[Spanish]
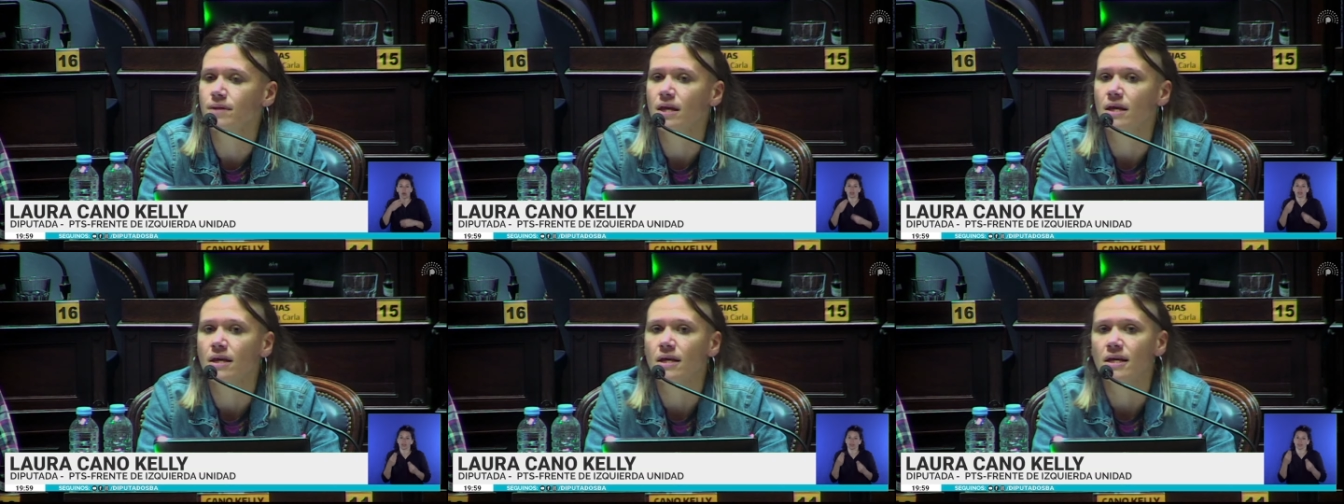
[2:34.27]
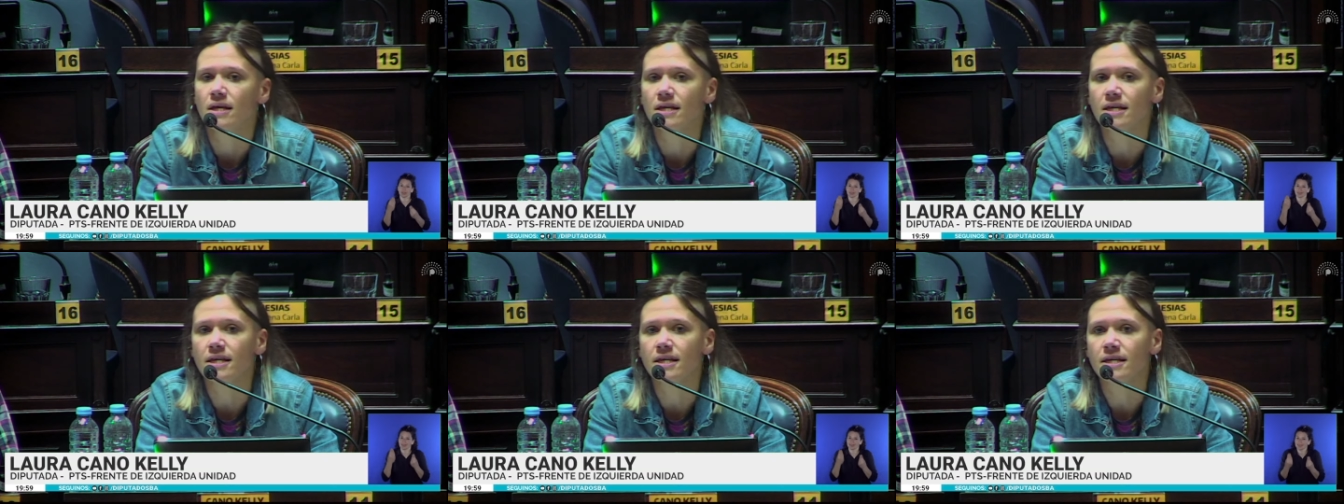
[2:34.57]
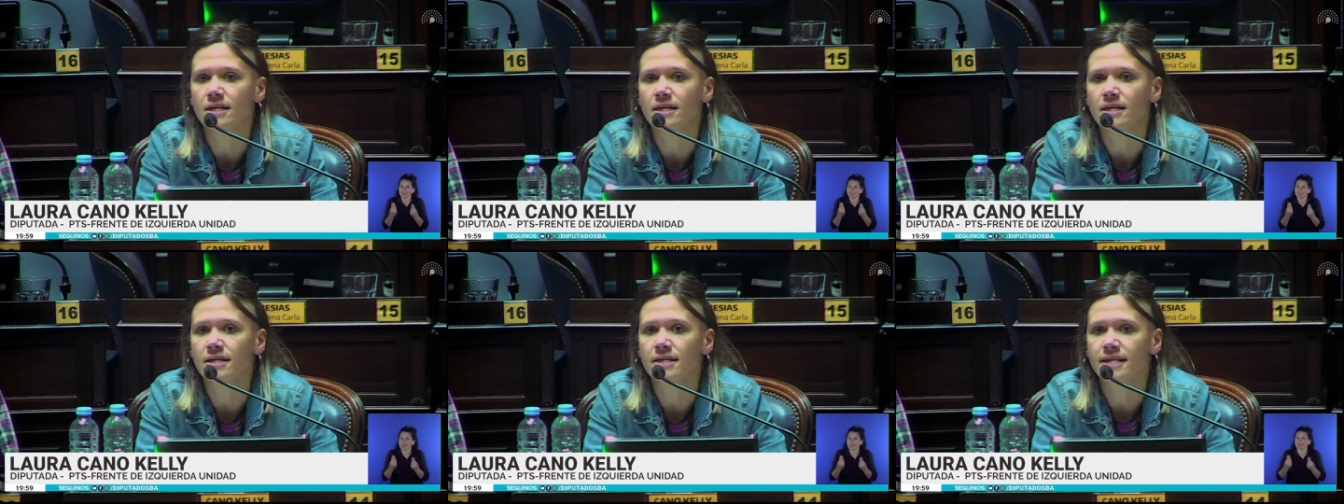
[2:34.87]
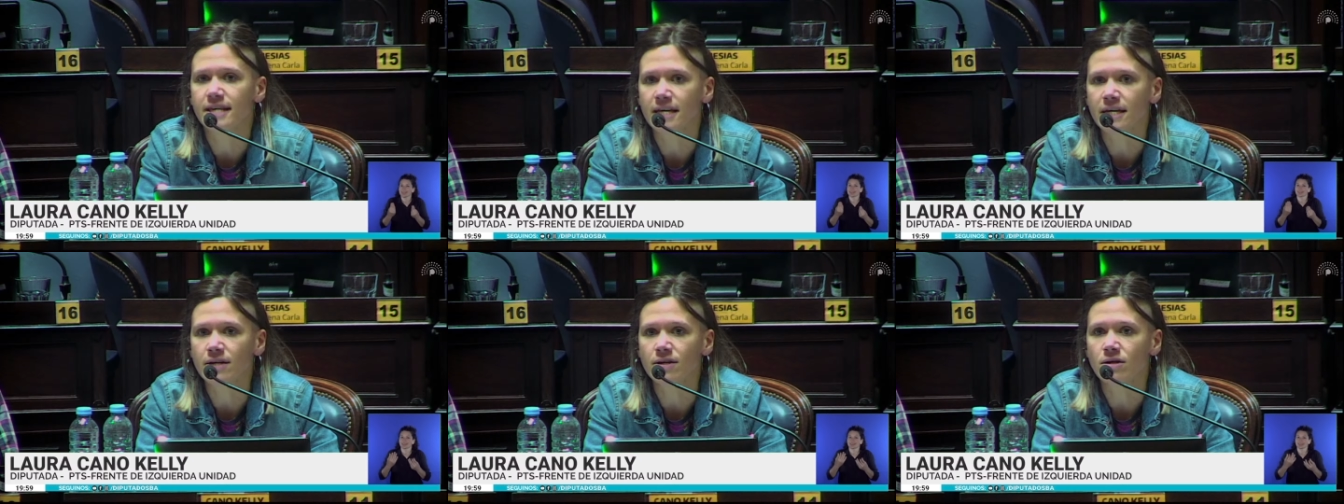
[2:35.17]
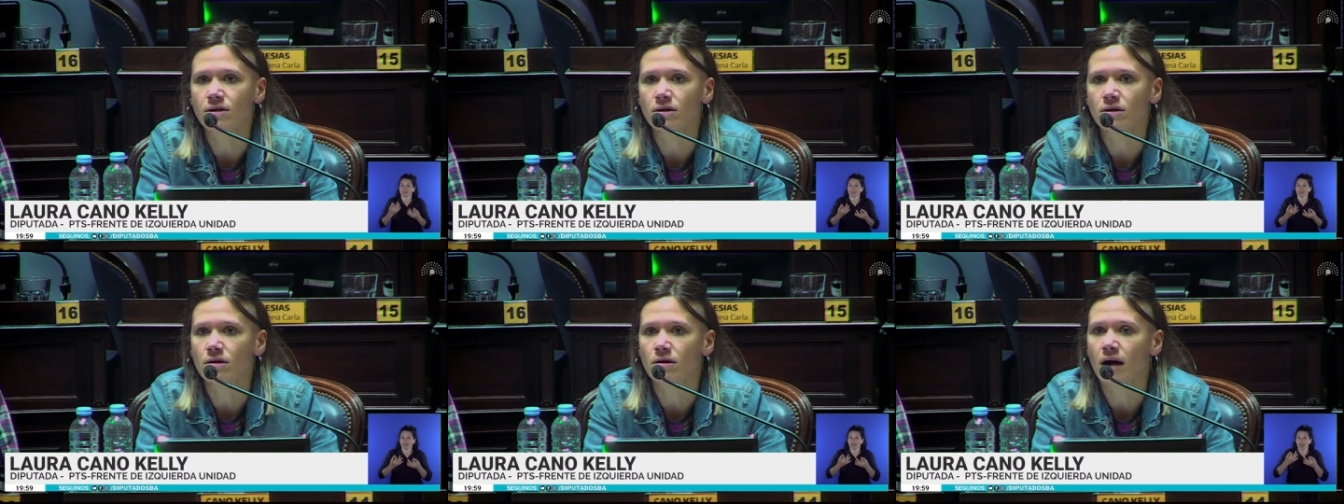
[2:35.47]
y
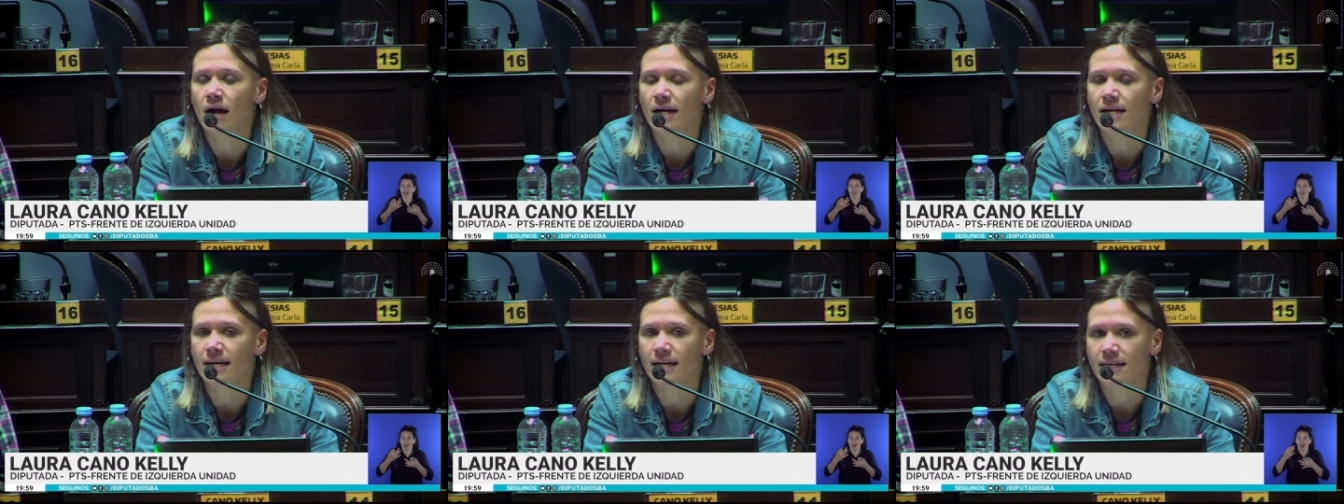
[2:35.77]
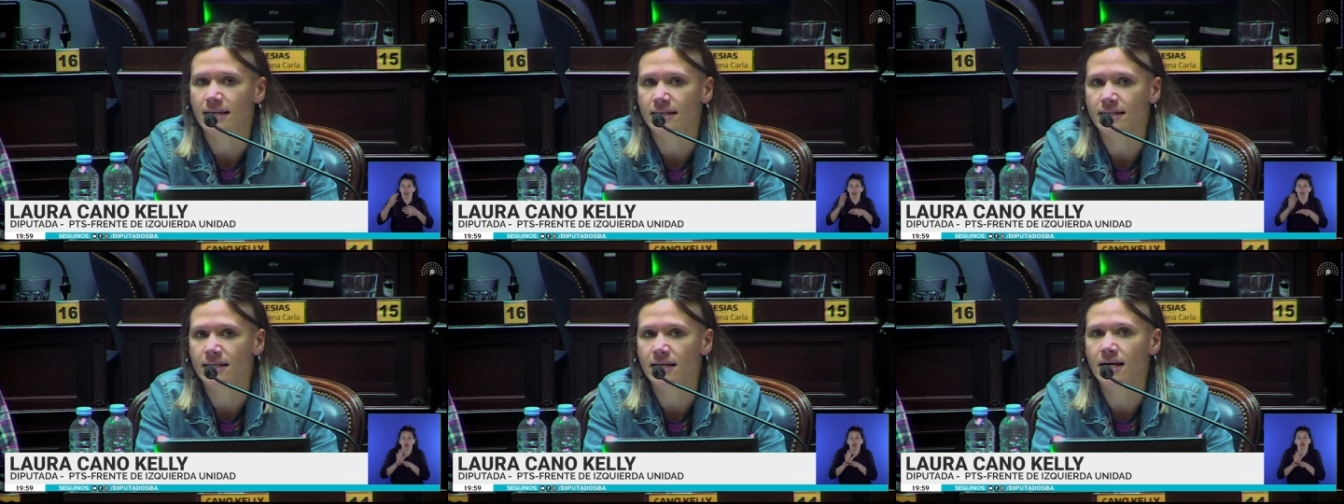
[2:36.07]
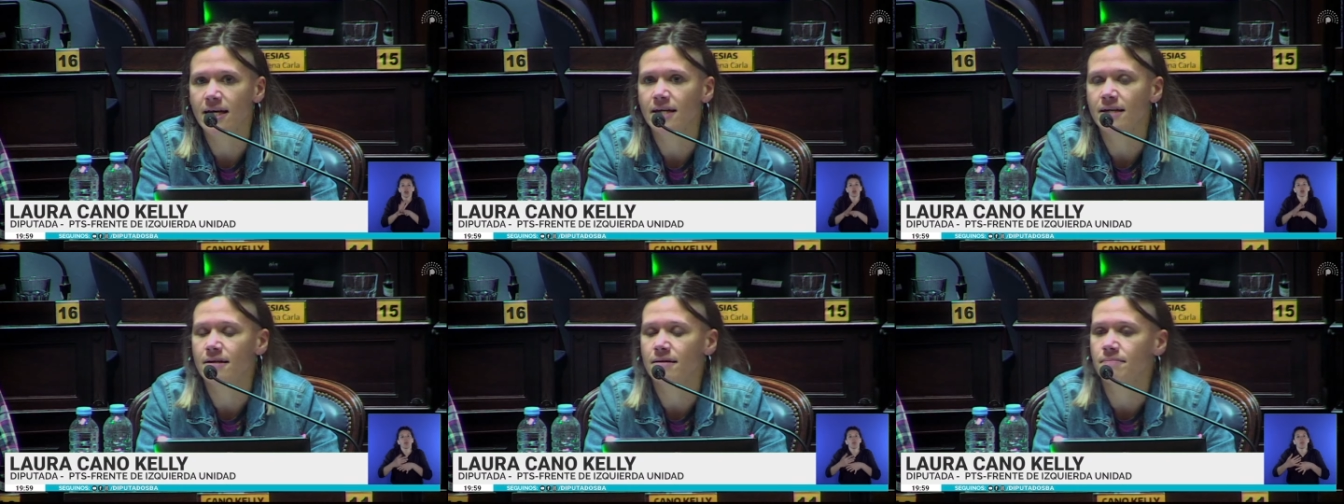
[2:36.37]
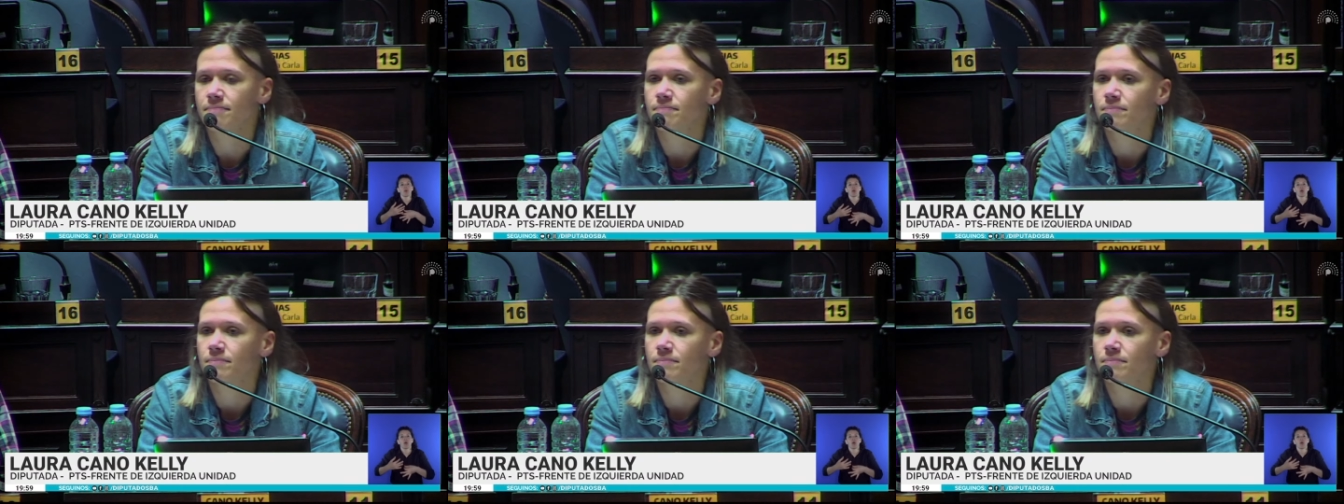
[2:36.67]
quiero agradecer